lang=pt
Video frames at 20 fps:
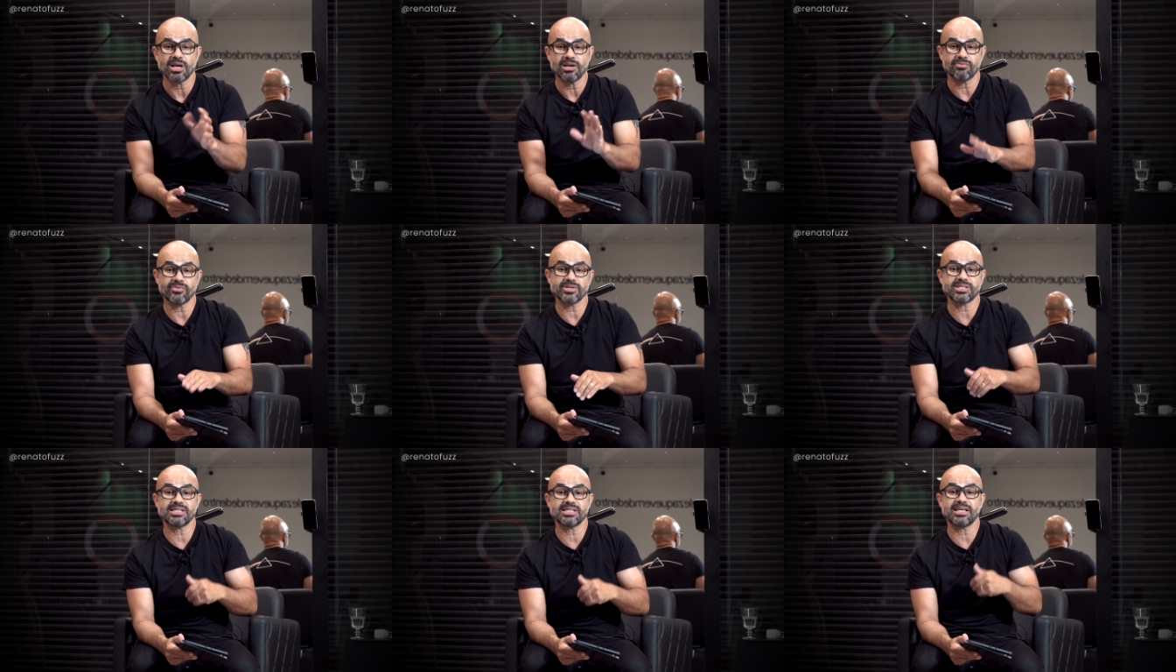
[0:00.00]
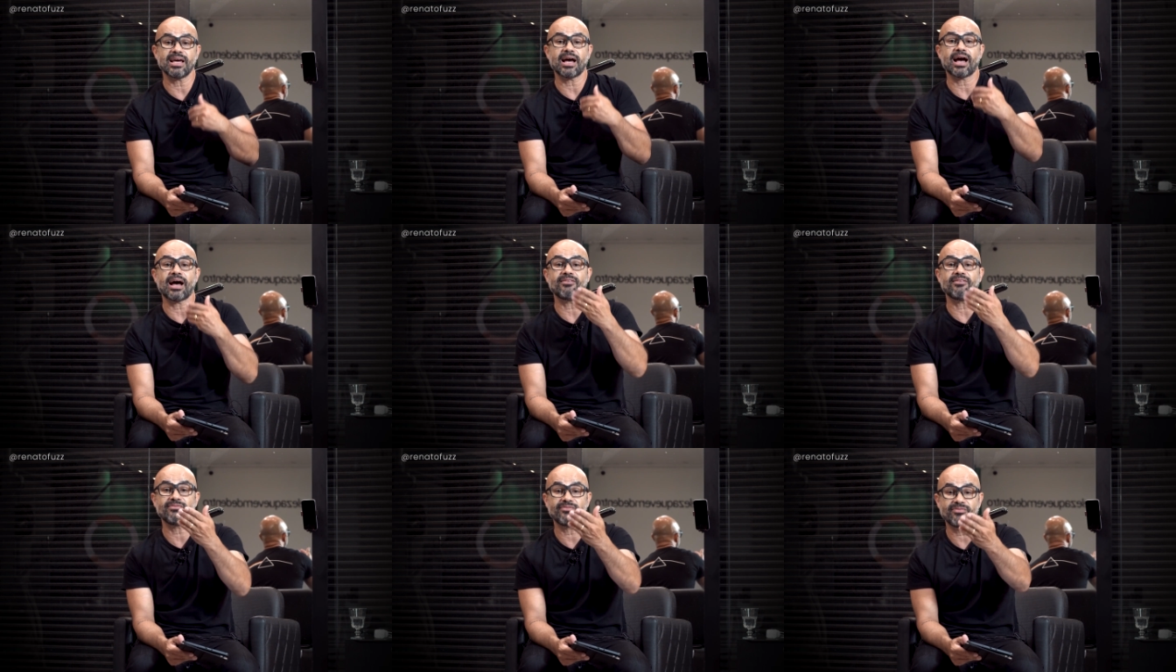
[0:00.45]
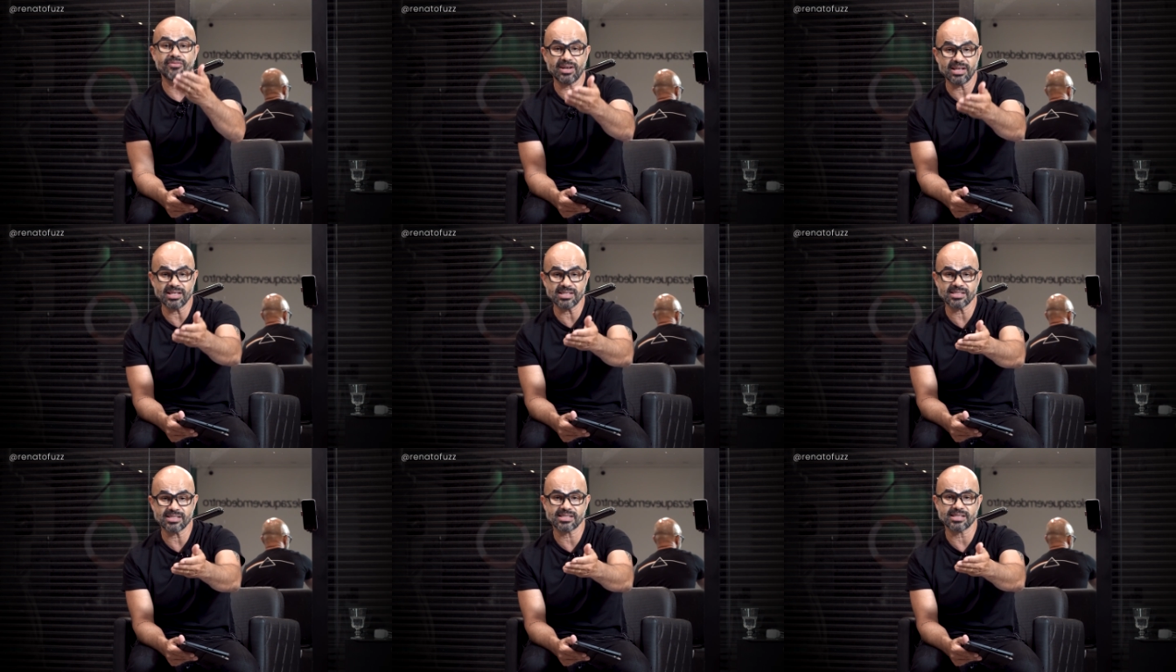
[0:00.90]
você
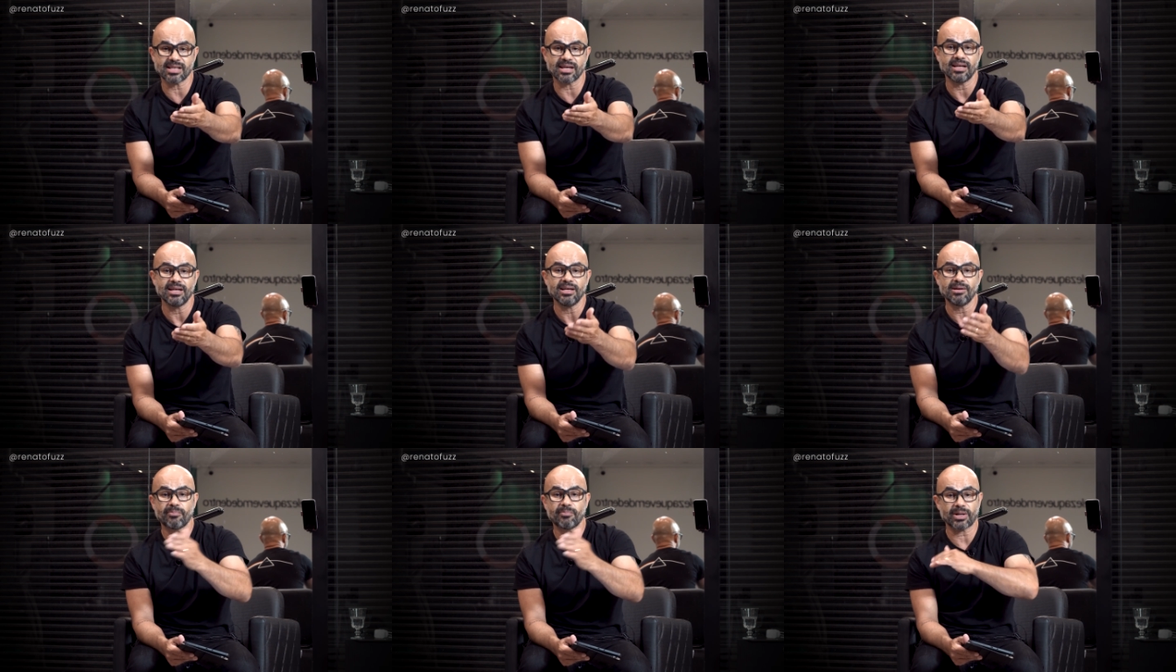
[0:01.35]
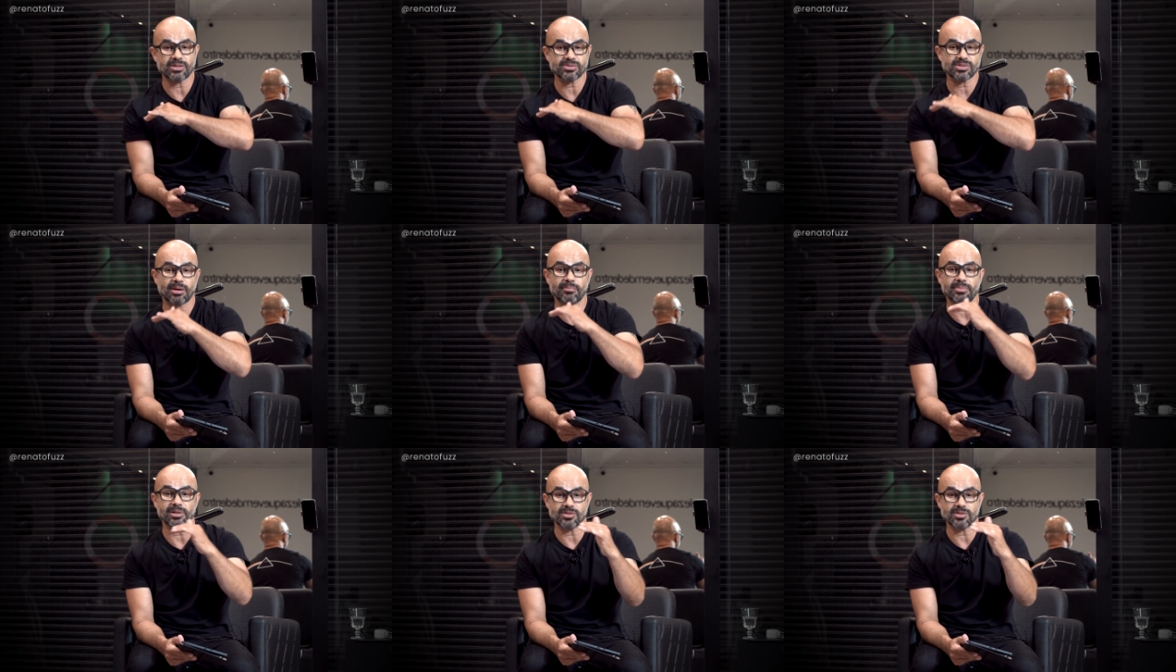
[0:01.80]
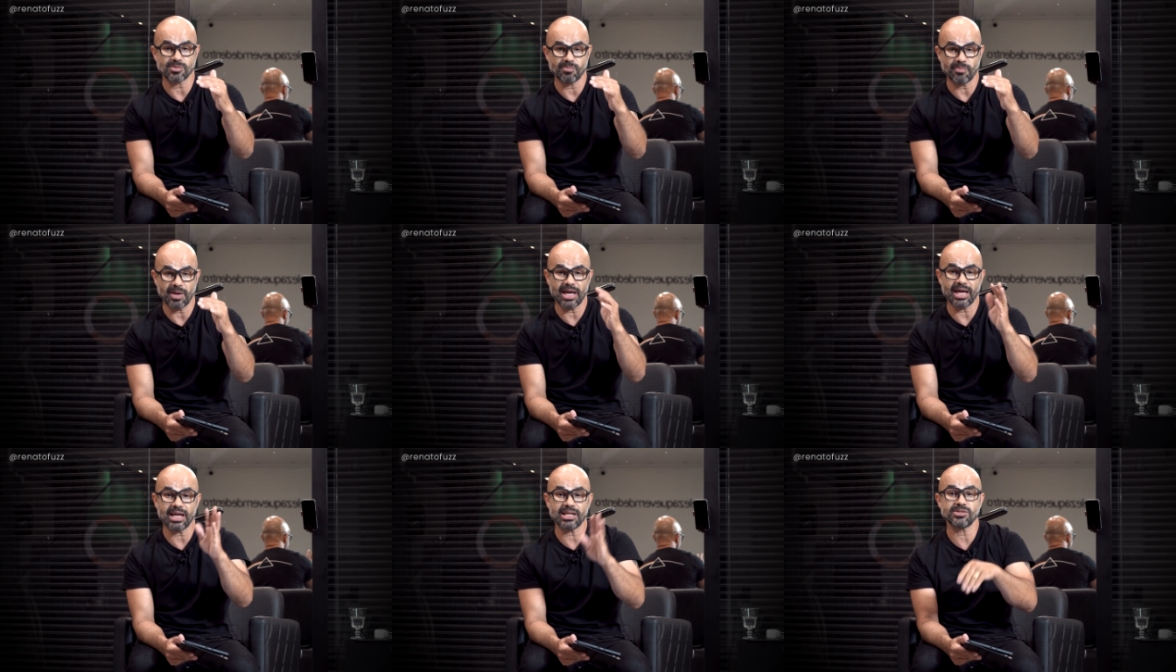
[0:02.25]
avança para os cabelos
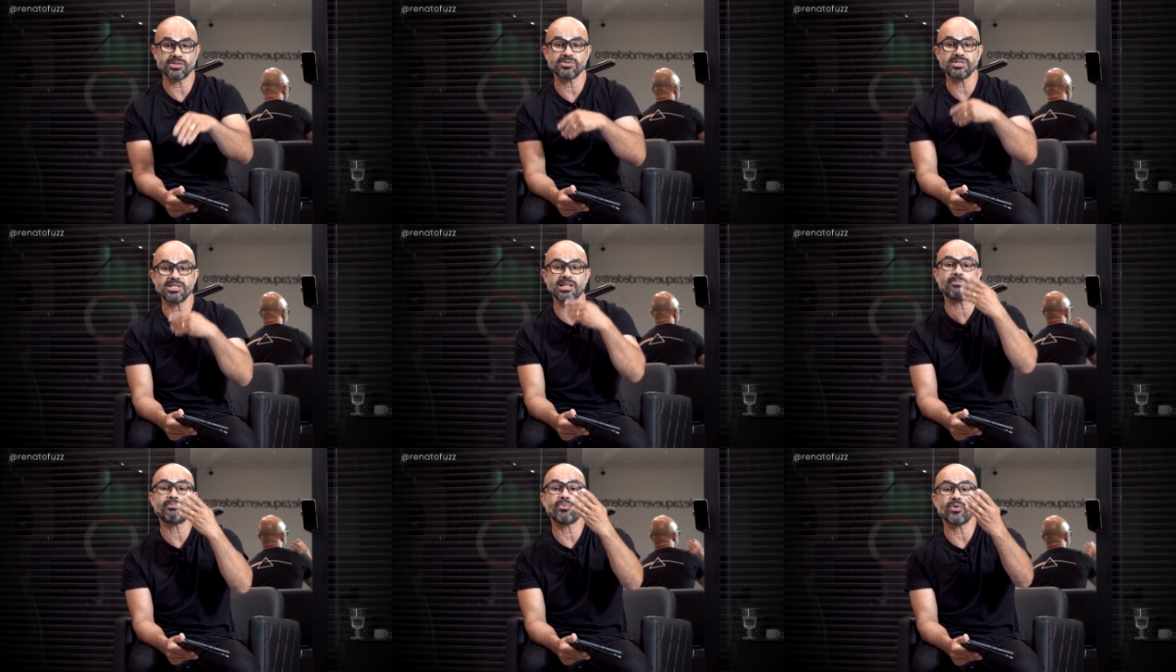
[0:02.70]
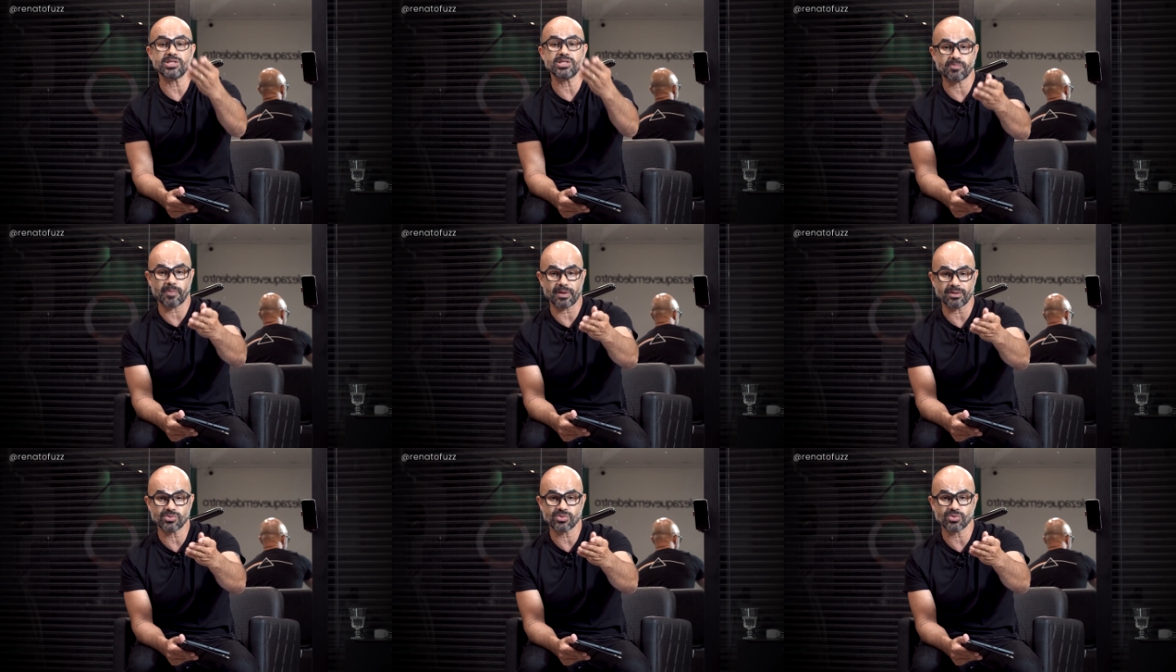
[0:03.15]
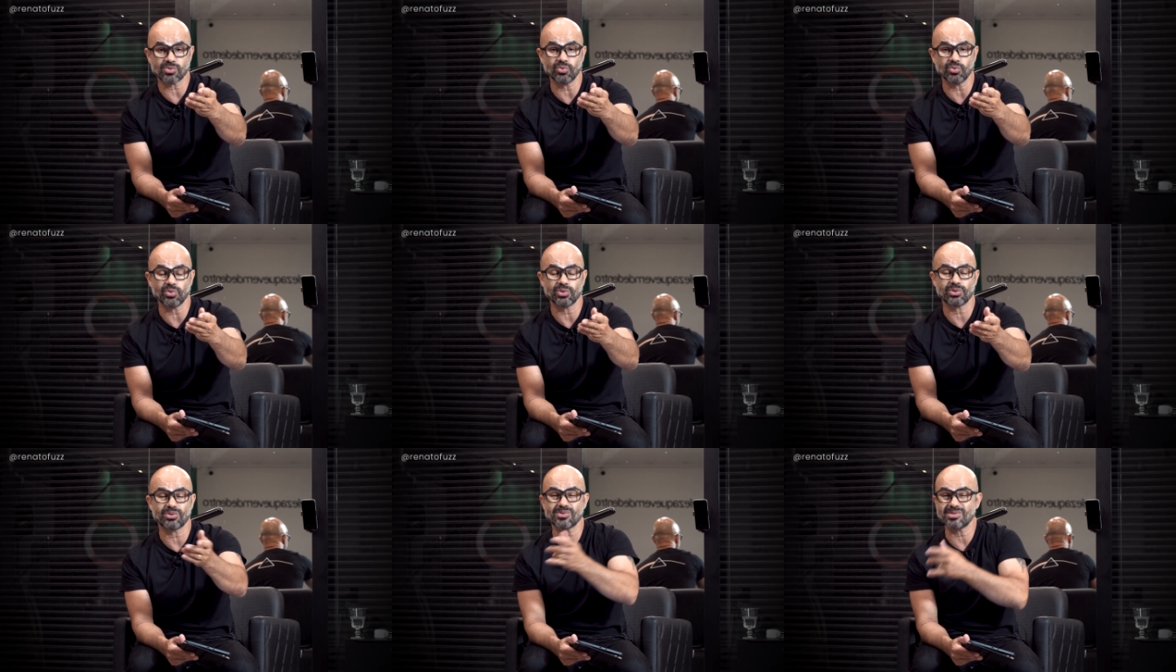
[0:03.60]
médios e depois para os
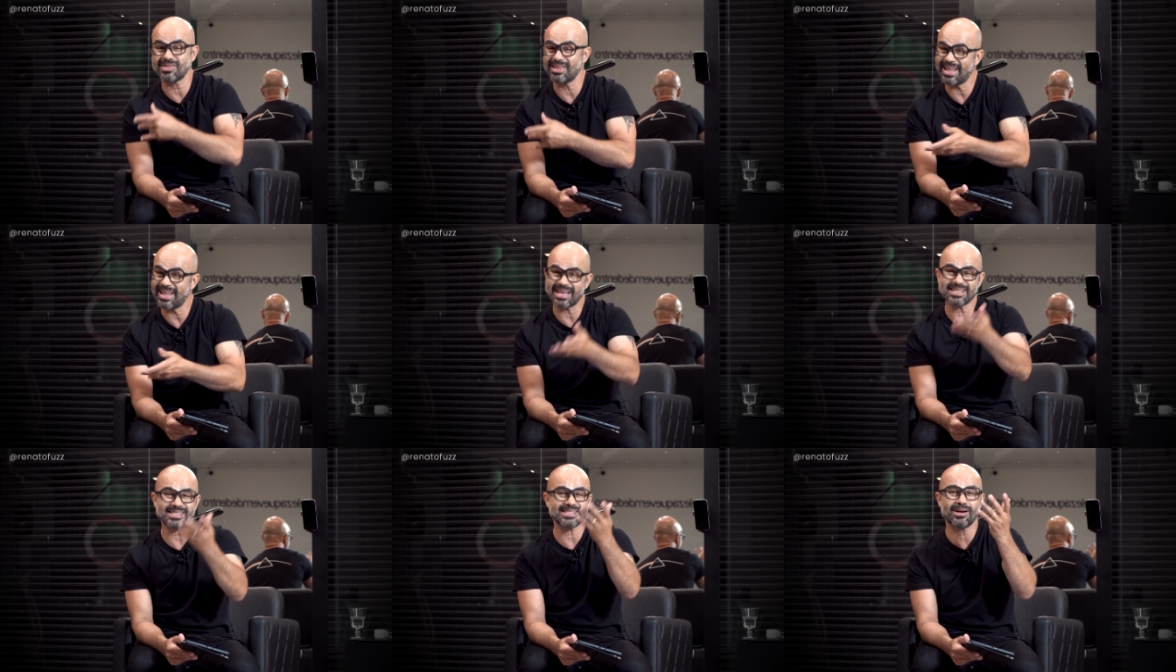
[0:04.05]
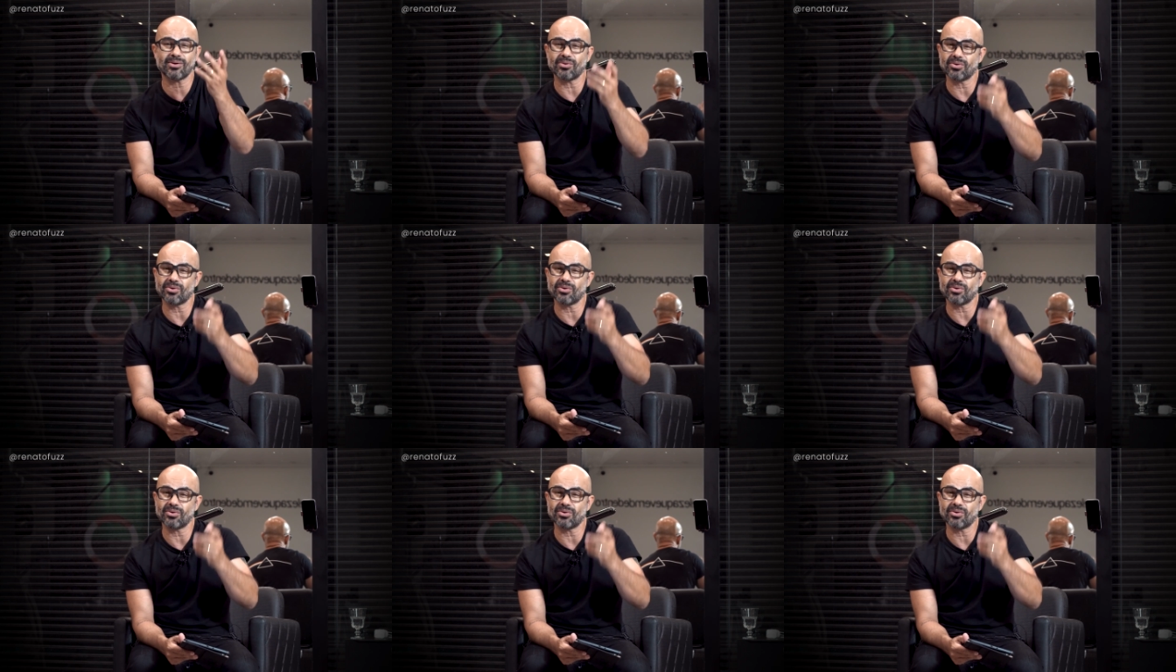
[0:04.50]
curtos, nessa